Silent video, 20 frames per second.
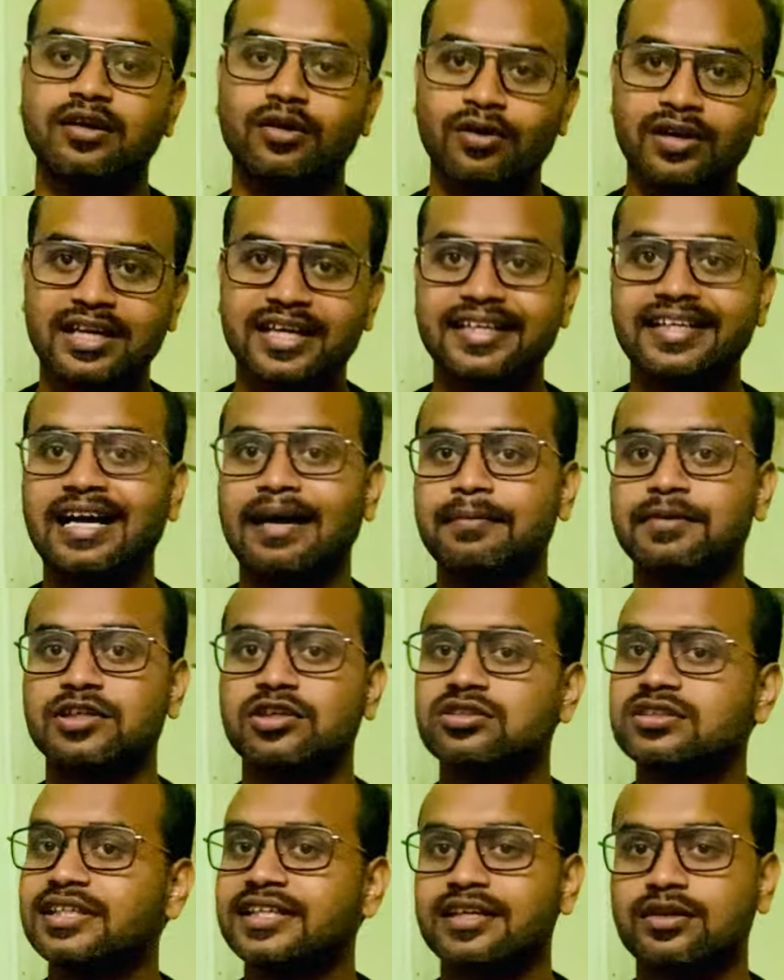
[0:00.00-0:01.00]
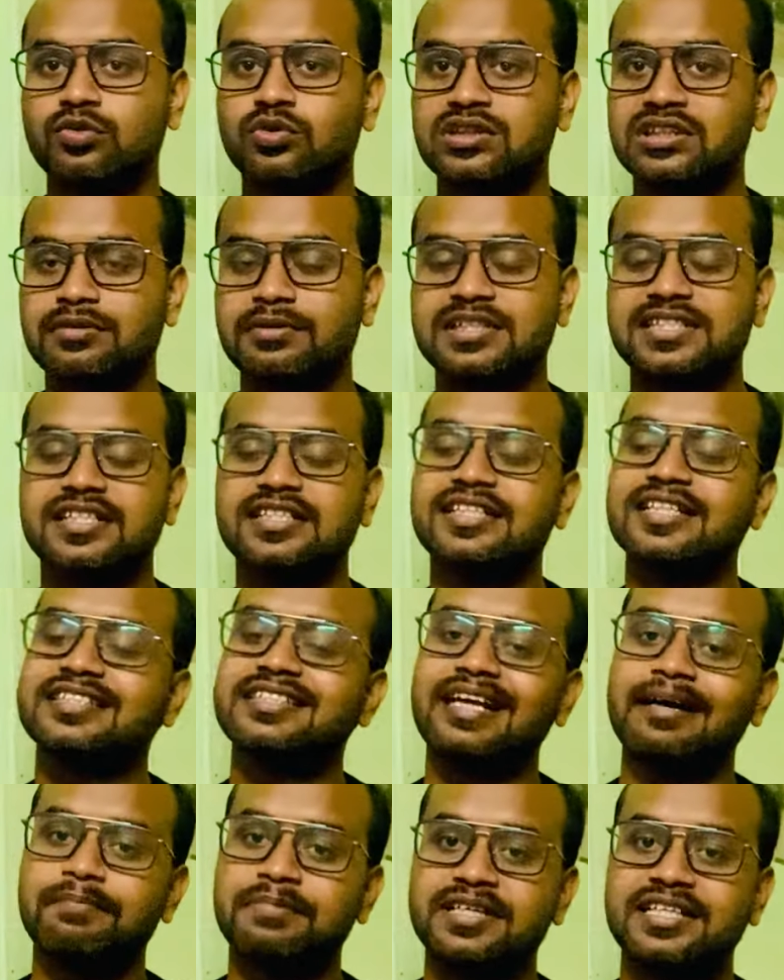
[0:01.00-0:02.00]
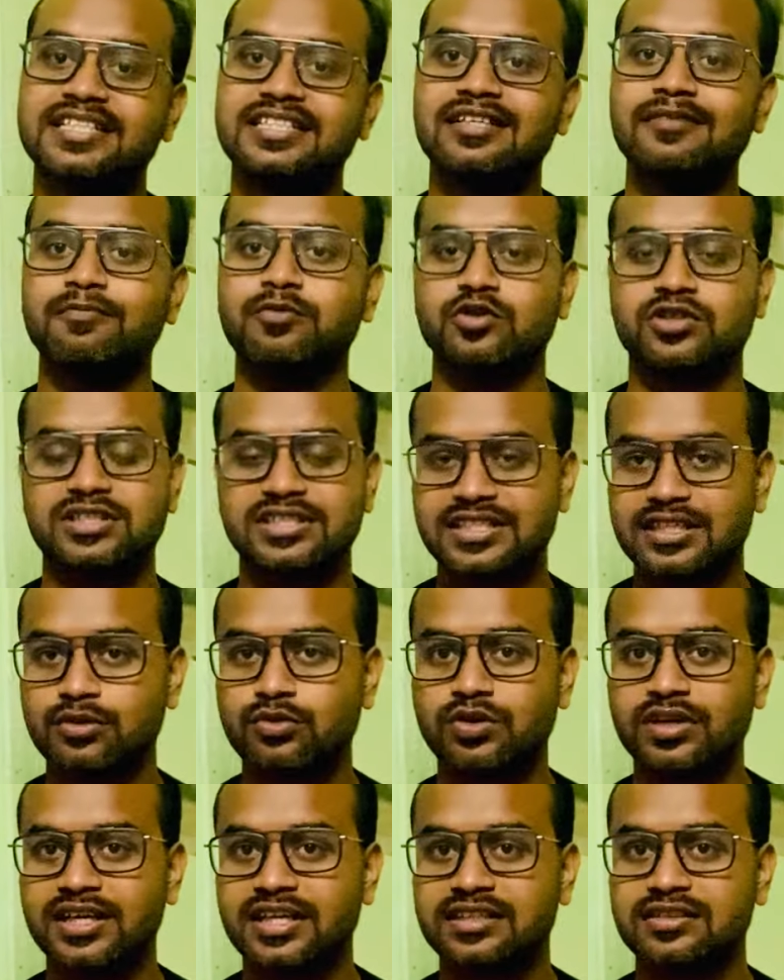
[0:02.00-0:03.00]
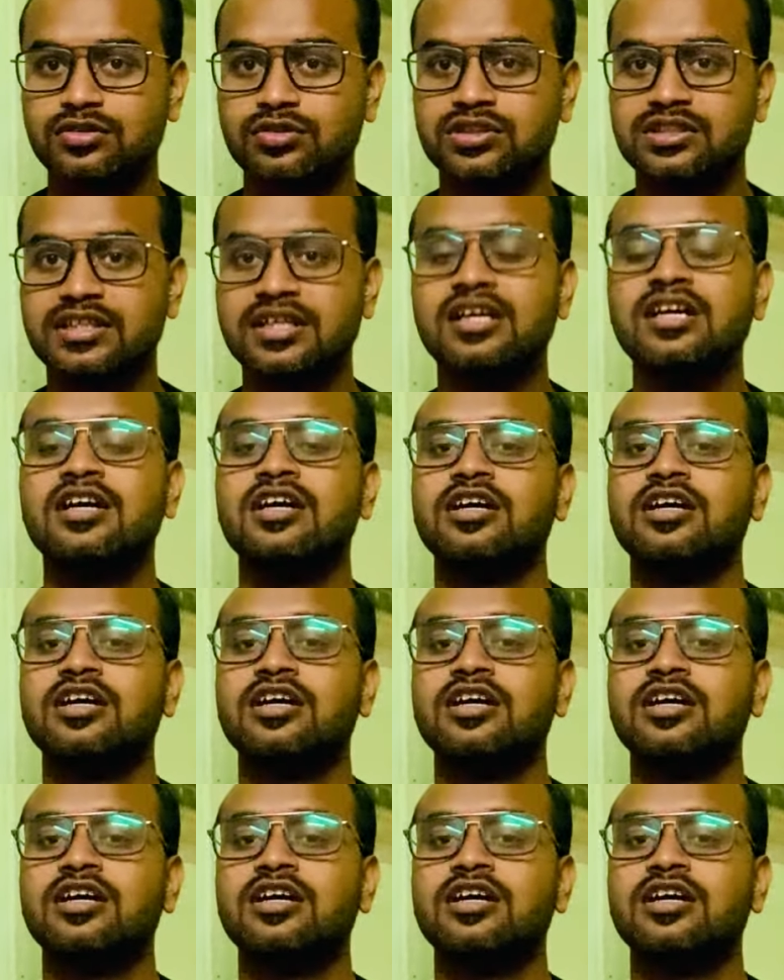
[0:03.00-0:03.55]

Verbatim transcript: অনলাইনে আবেদন সেটা করতে পারছে না জাস্ট অ্যাপ্লিকেশন প্রসেসটা করে রাখতে হচ্ছে